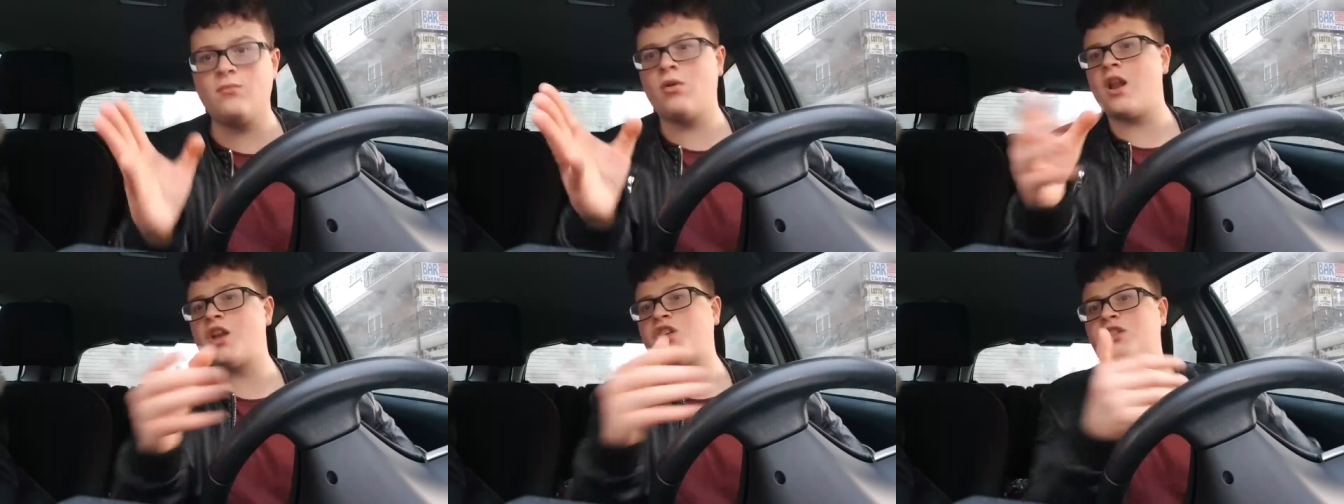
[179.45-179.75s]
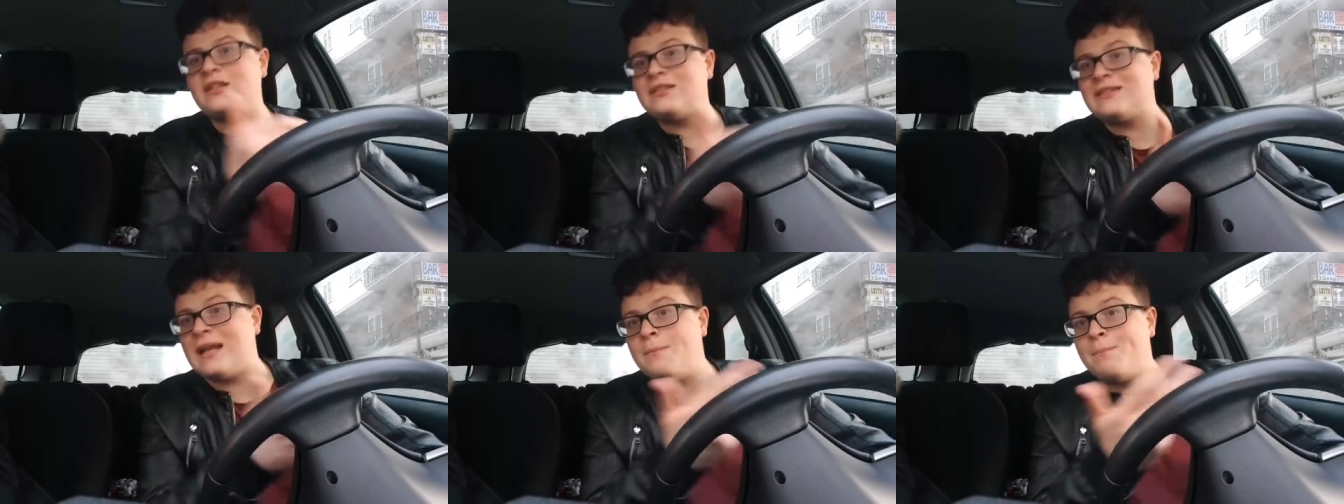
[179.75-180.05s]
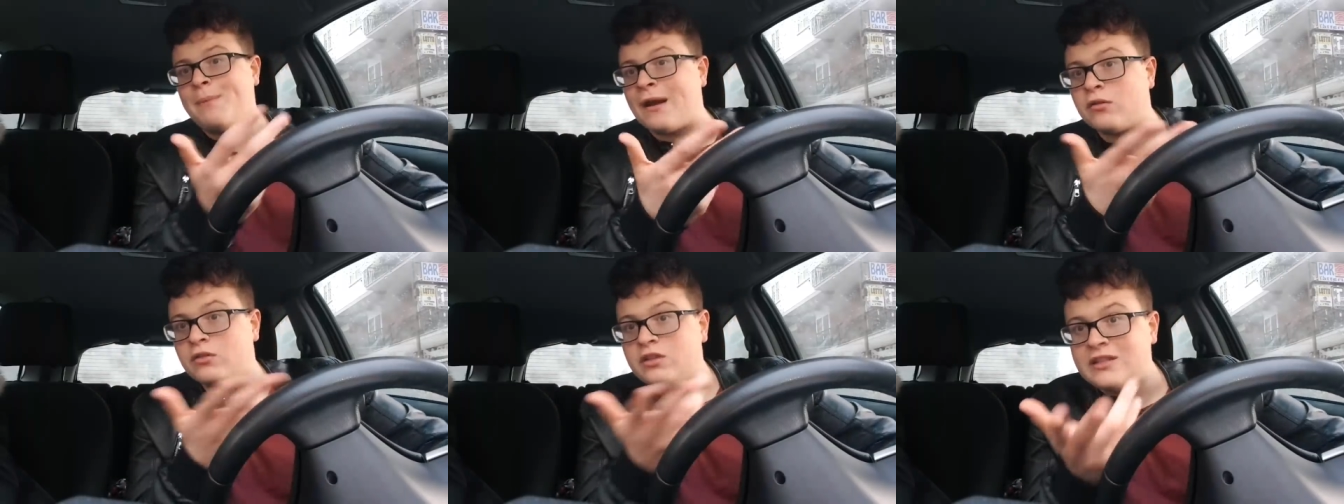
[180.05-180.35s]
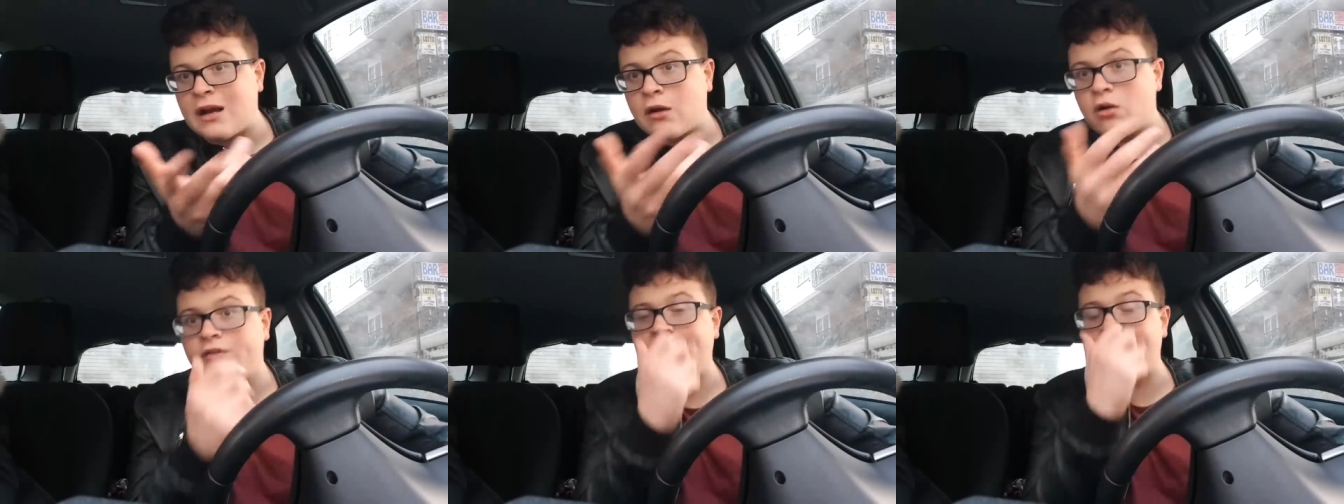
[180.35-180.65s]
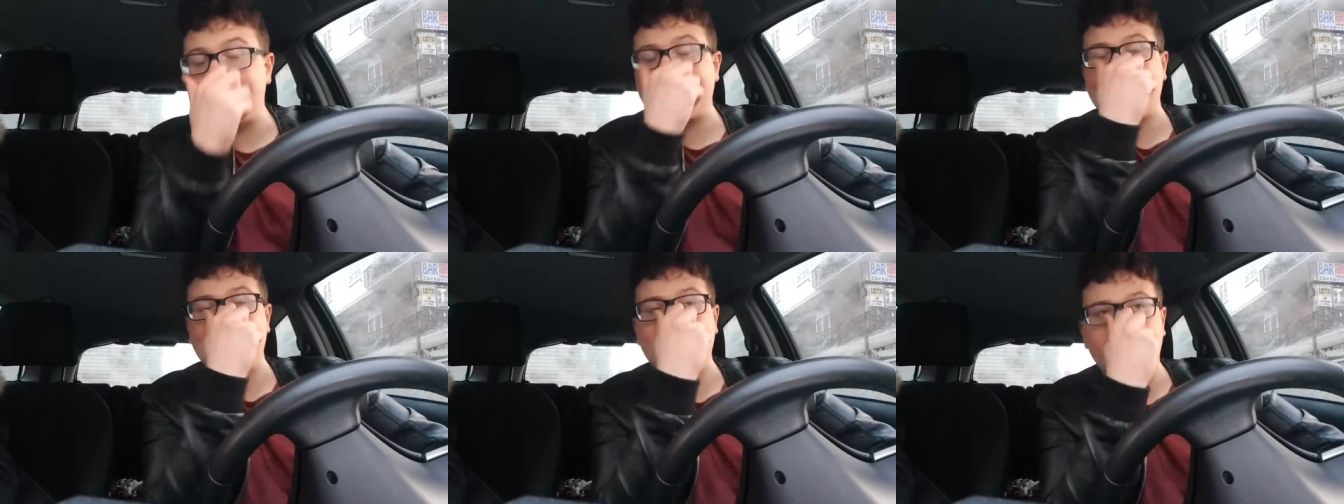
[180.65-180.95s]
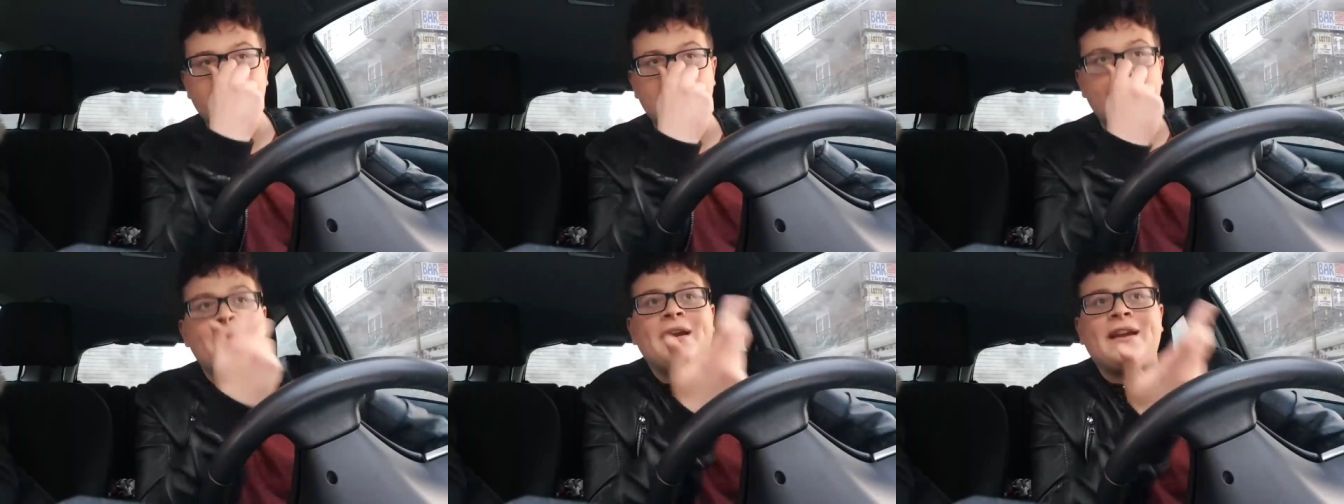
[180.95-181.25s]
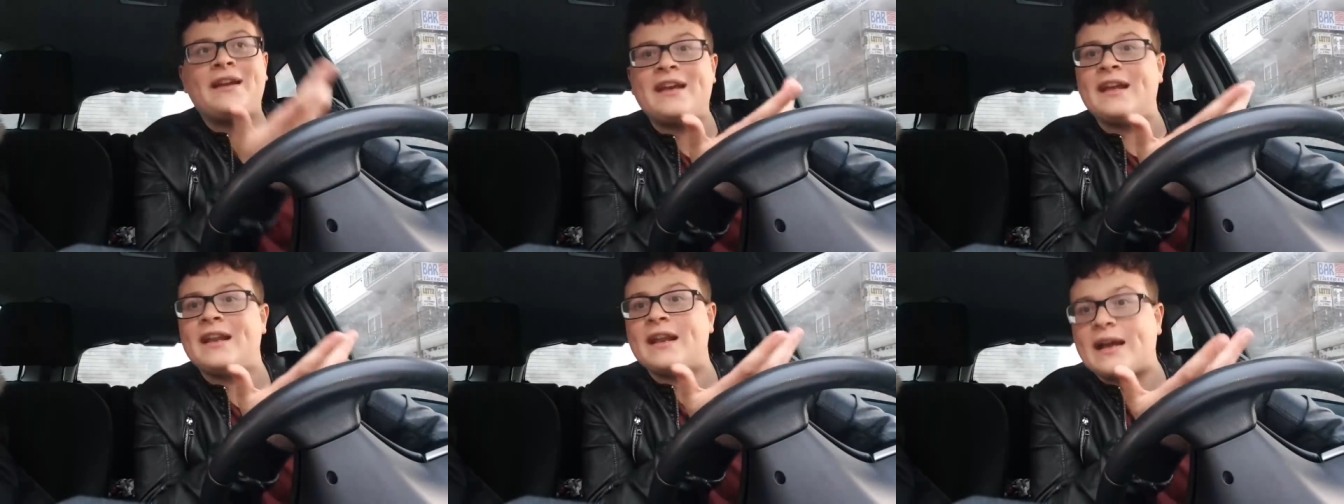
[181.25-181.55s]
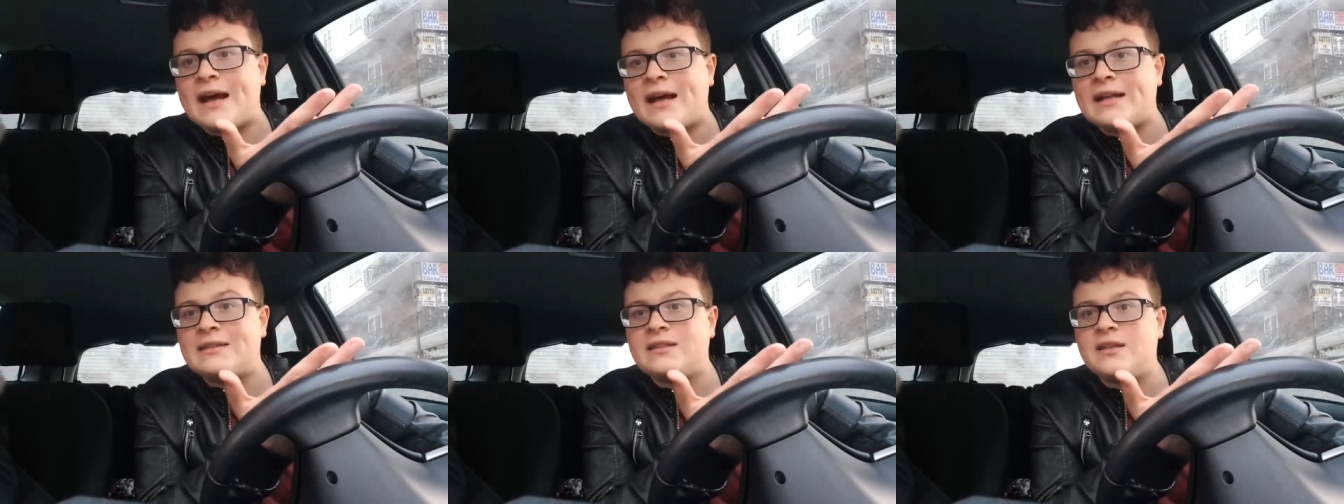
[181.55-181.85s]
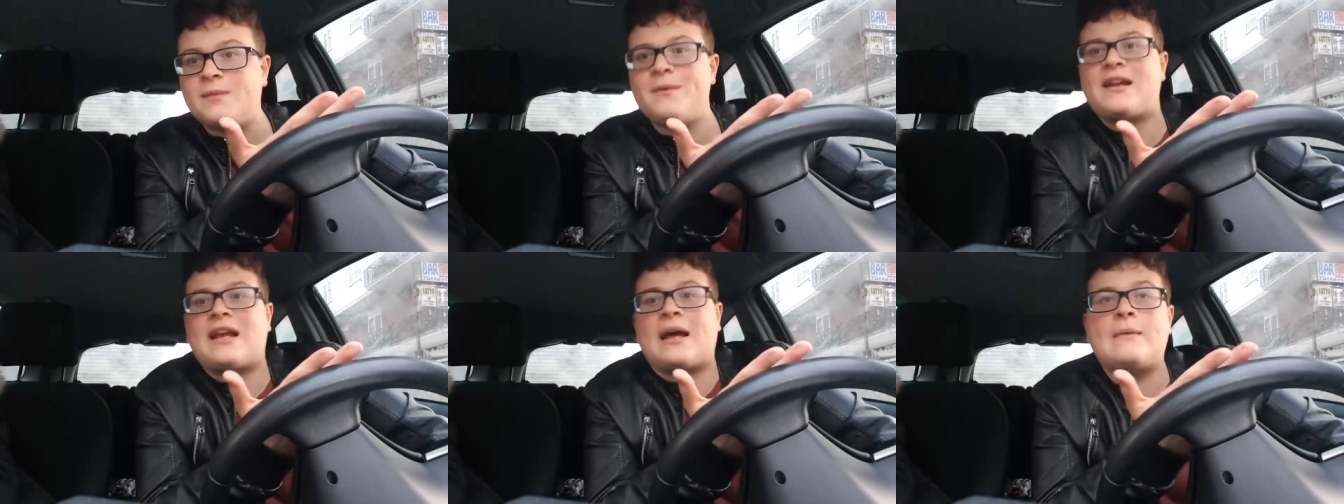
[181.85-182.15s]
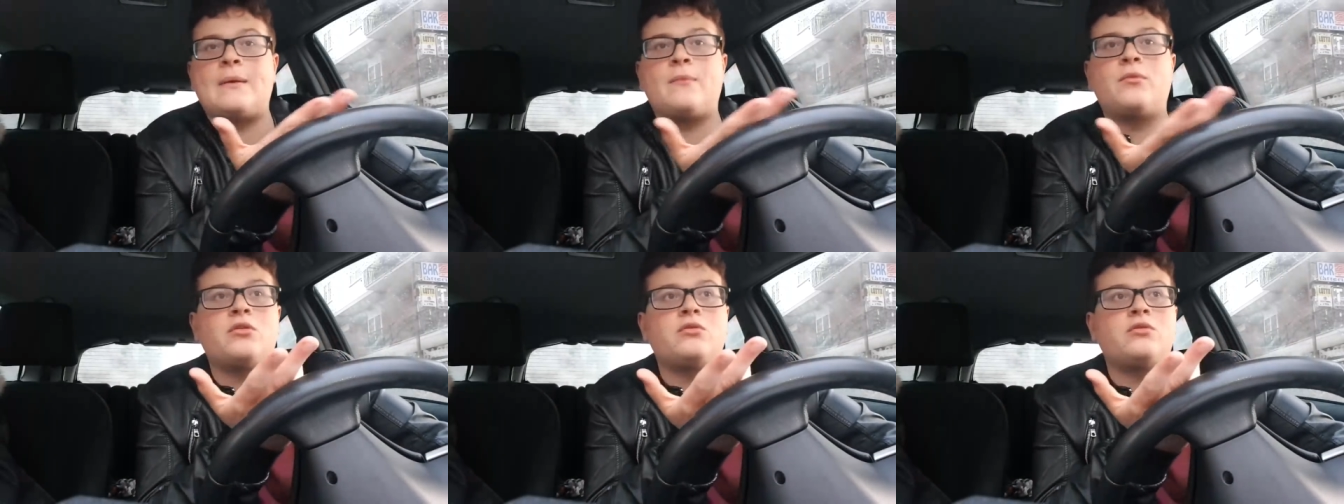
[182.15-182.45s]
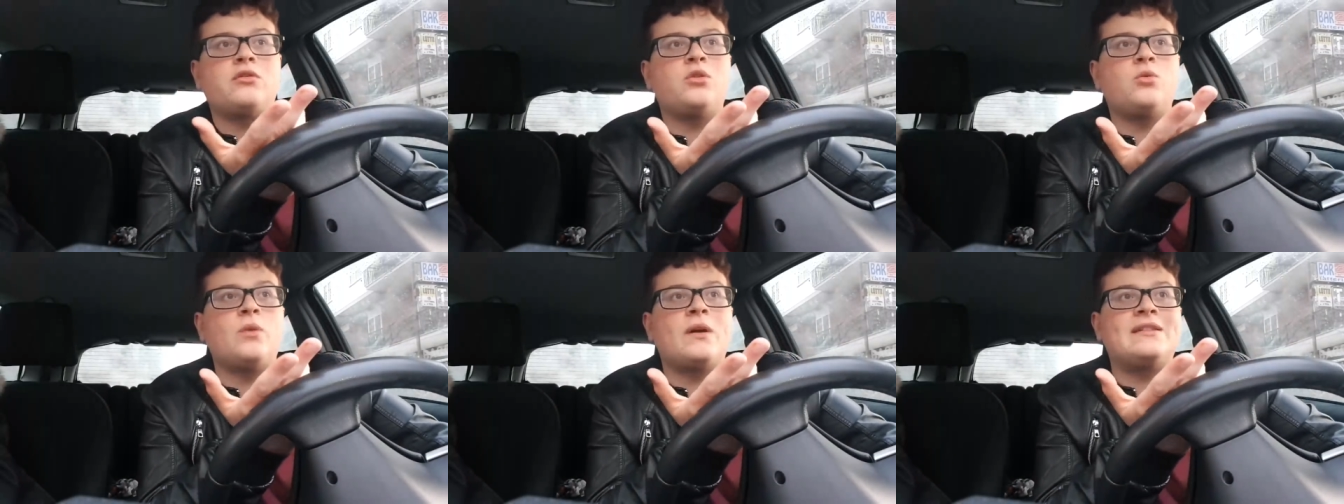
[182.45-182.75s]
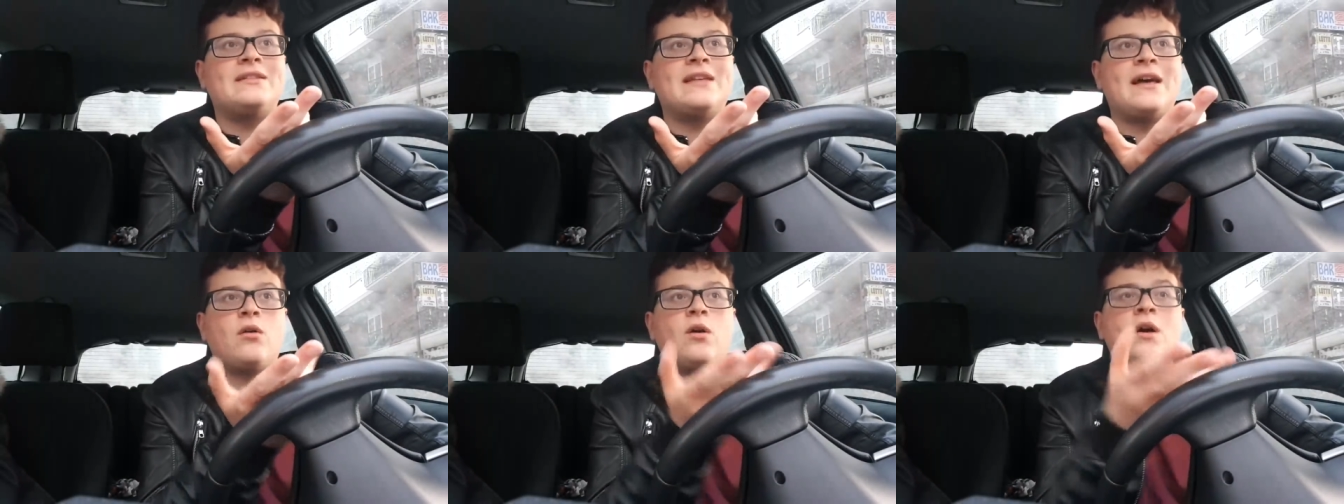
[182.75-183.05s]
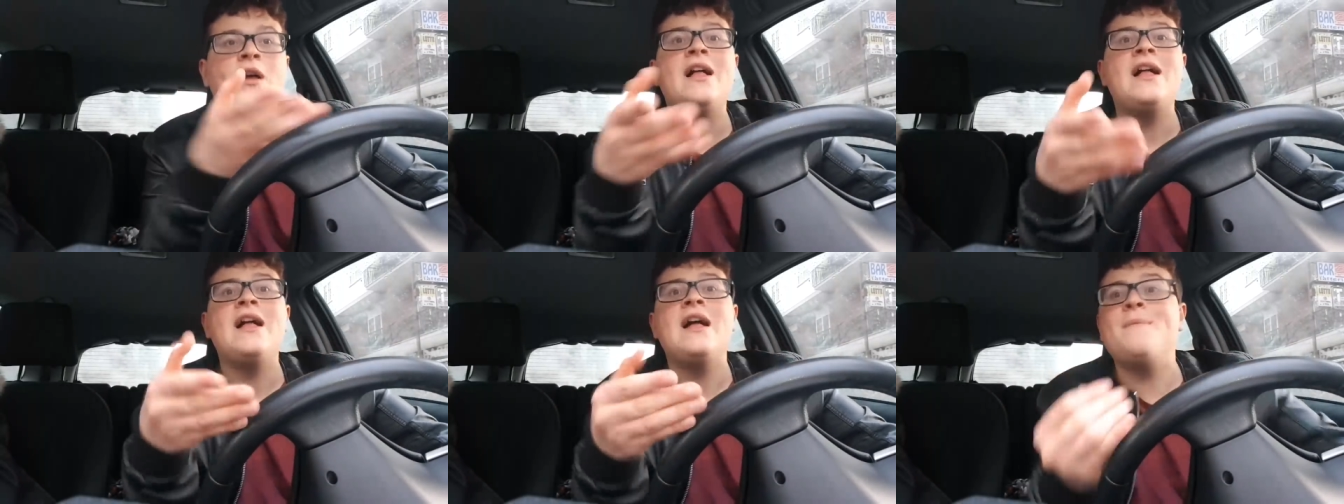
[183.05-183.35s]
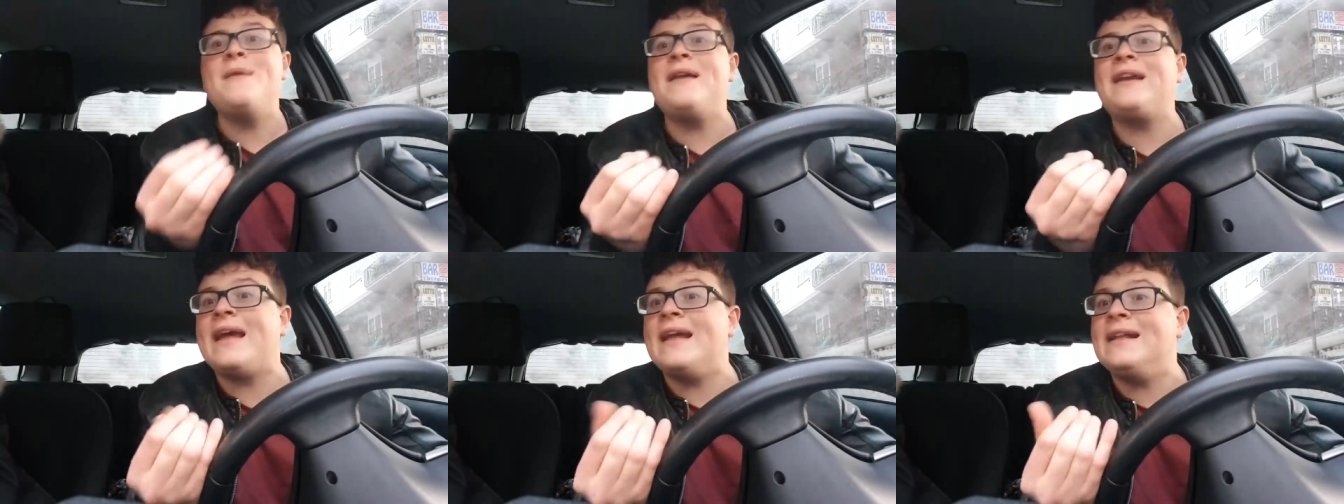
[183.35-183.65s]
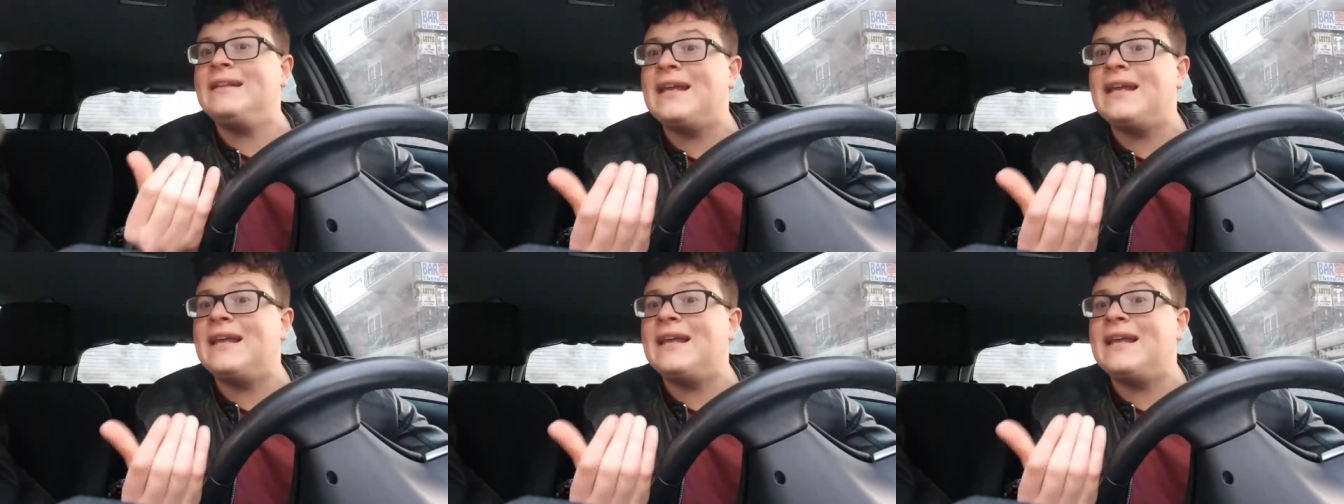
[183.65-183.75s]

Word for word: Mo lasciate stare il palo di Iago Falca alla fine, perché ragazzi? Perché abbiamo tenuto il 2-0? Perché